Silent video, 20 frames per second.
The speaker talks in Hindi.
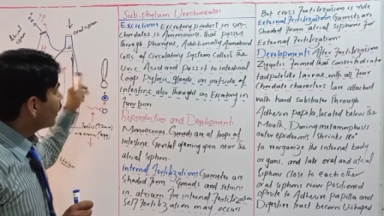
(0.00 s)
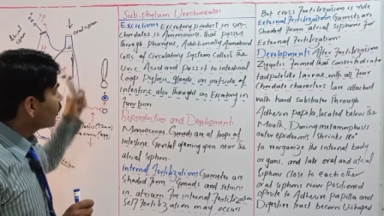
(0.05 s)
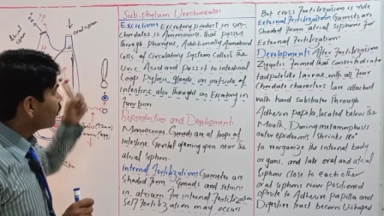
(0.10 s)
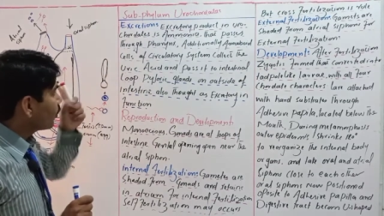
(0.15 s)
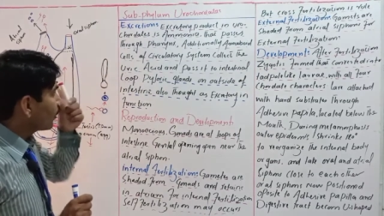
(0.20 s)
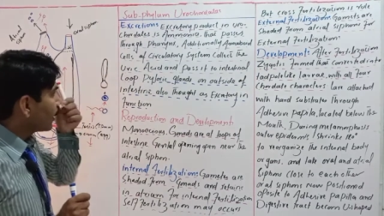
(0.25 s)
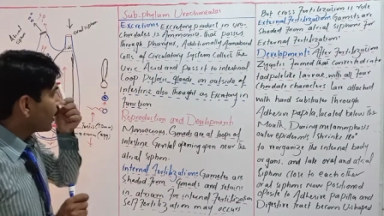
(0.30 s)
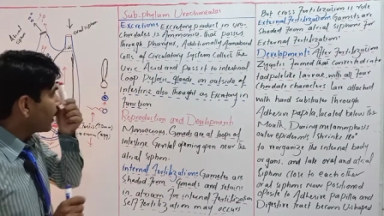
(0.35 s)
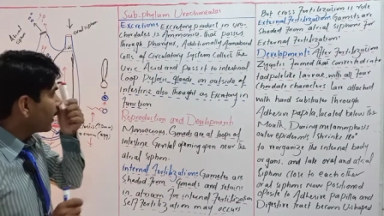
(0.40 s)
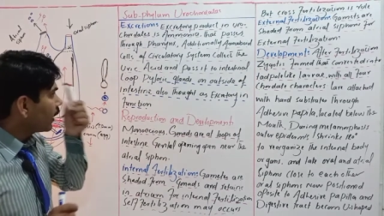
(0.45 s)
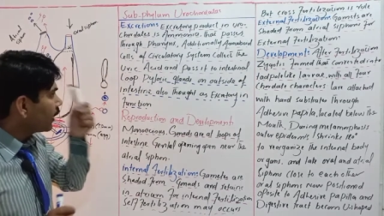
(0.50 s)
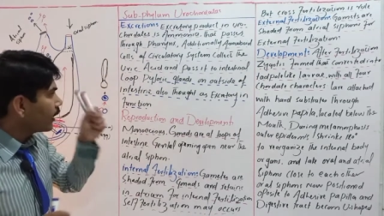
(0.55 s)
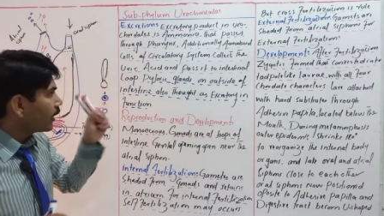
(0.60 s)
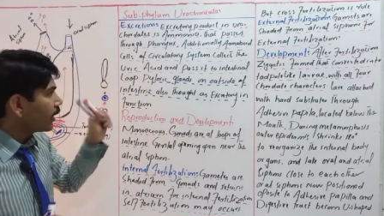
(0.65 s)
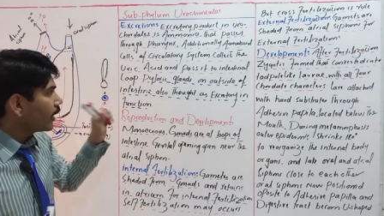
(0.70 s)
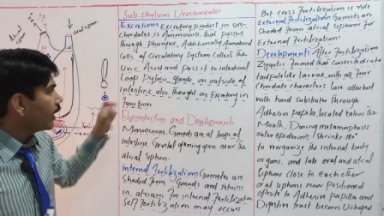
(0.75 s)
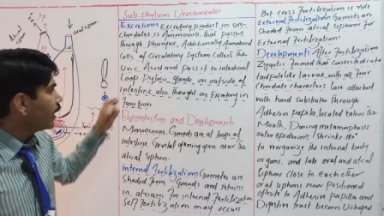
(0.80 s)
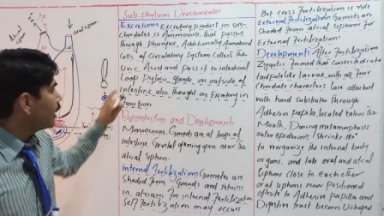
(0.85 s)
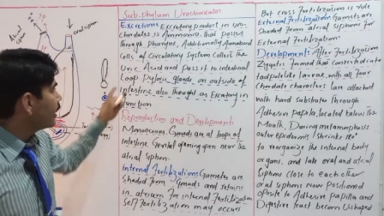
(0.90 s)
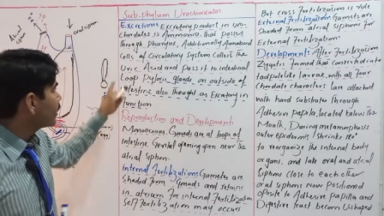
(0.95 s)
के जो
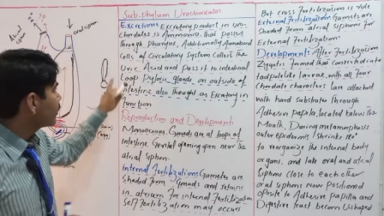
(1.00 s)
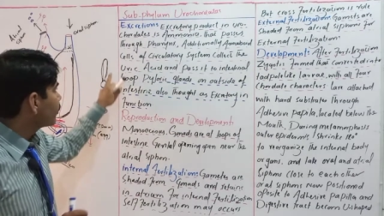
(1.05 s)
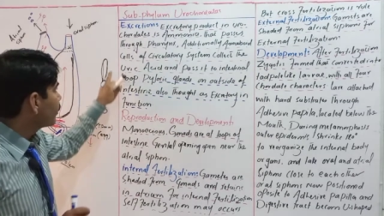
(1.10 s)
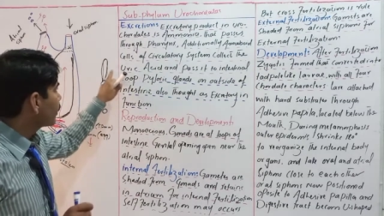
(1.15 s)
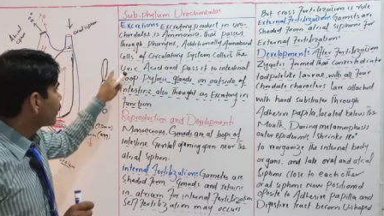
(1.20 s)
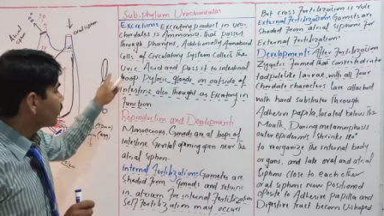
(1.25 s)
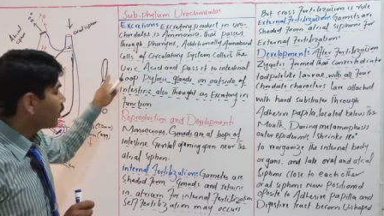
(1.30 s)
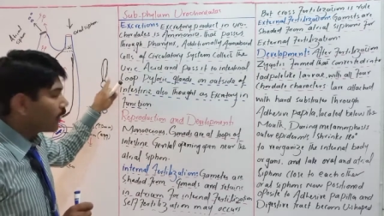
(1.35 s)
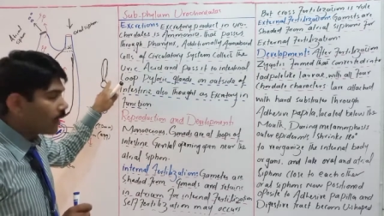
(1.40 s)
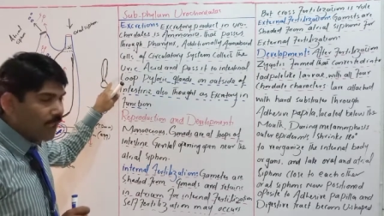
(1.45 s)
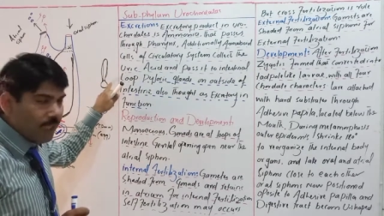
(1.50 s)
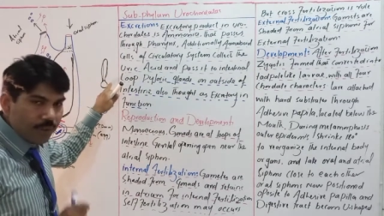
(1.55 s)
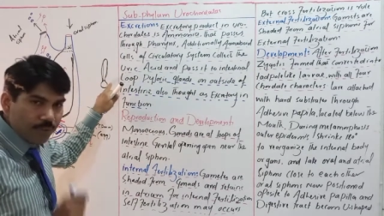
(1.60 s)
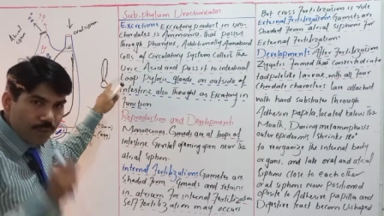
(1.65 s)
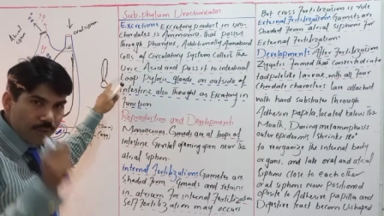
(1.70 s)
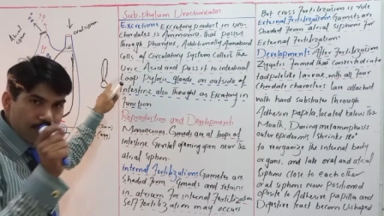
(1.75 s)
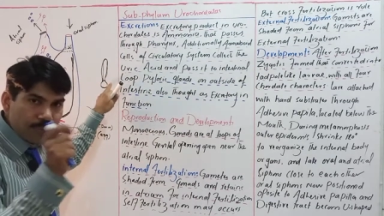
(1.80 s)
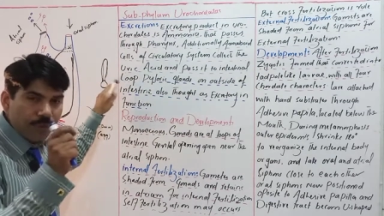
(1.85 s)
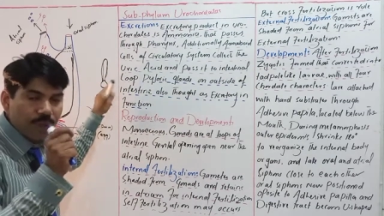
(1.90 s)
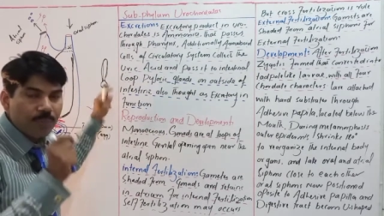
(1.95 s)
करेक्टर है इस वक्त
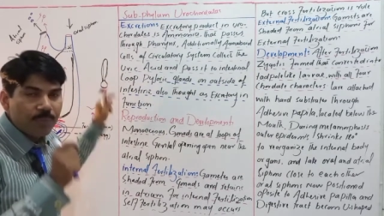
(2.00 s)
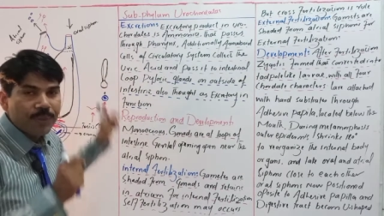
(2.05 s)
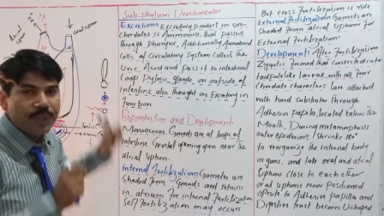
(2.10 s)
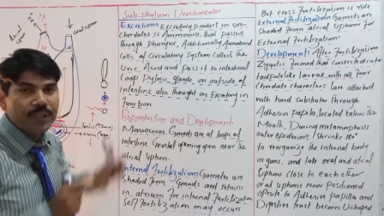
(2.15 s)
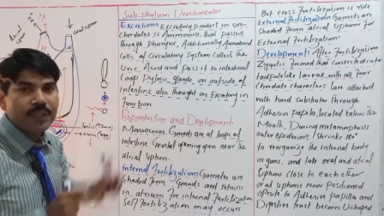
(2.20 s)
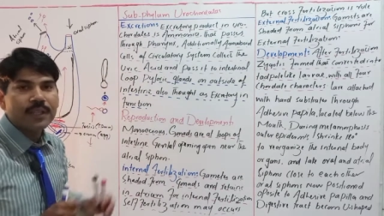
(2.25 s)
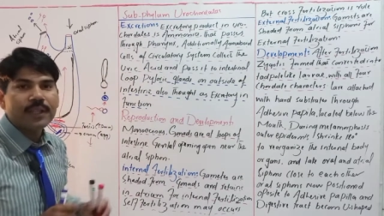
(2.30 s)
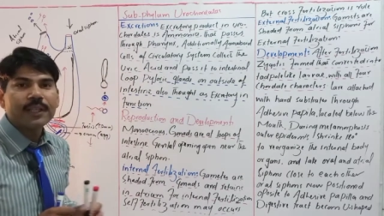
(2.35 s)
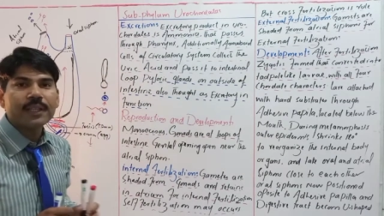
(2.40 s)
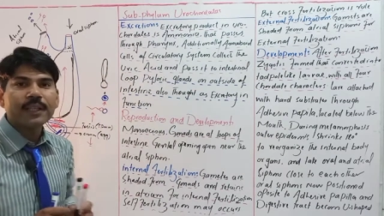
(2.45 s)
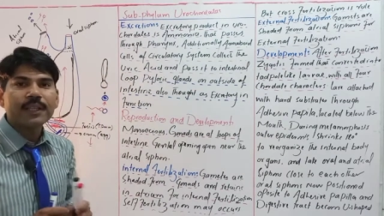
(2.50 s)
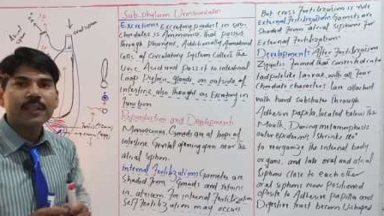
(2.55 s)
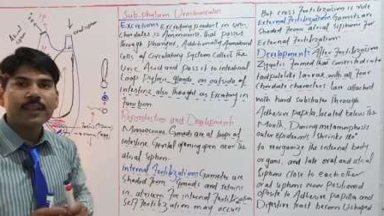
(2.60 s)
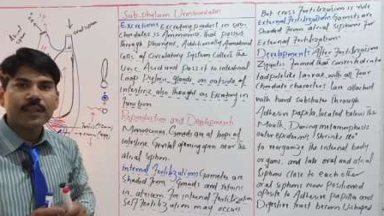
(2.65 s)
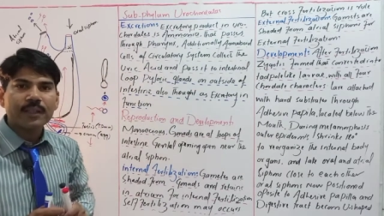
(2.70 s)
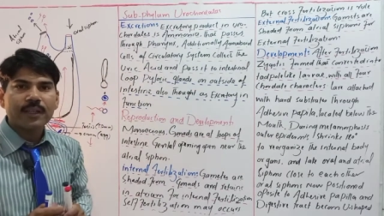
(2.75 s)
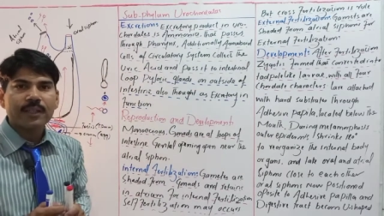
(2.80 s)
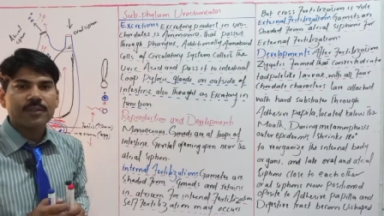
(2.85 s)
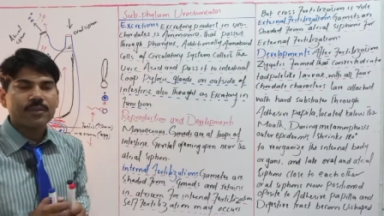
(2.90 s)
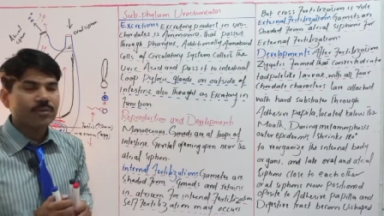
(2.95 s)
लार्वल फॉर्म में ये अटेन
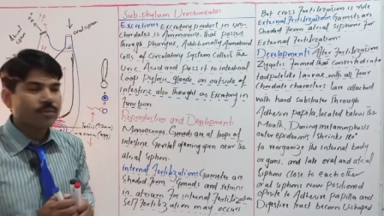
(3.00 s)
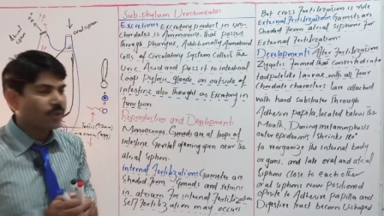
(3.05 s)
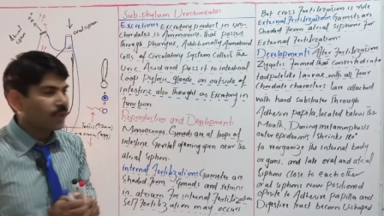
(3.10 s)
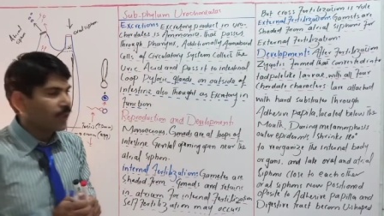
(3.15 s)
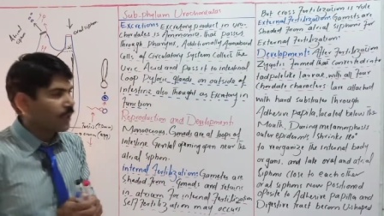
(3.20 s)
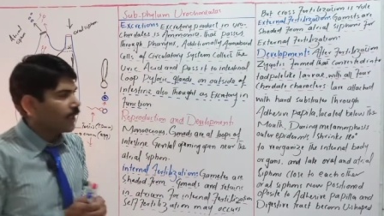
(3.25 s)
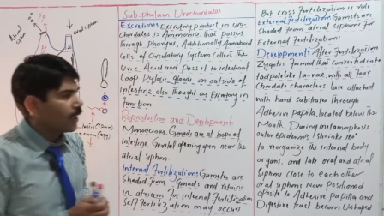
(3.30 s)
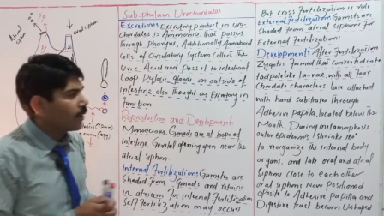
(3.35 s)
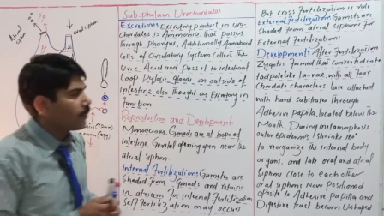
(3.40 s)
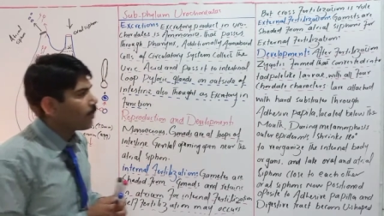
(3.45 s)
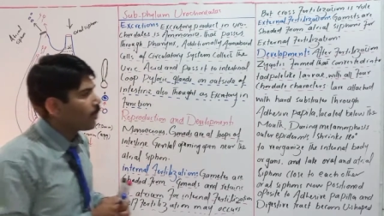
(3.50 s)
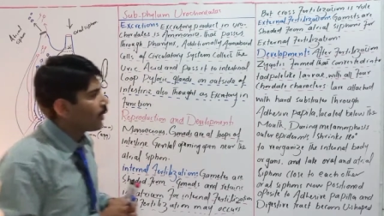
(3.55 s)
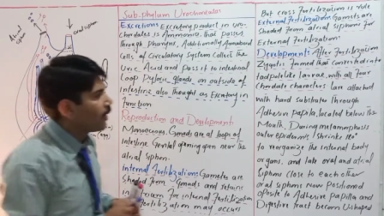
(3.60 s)
कर चुका है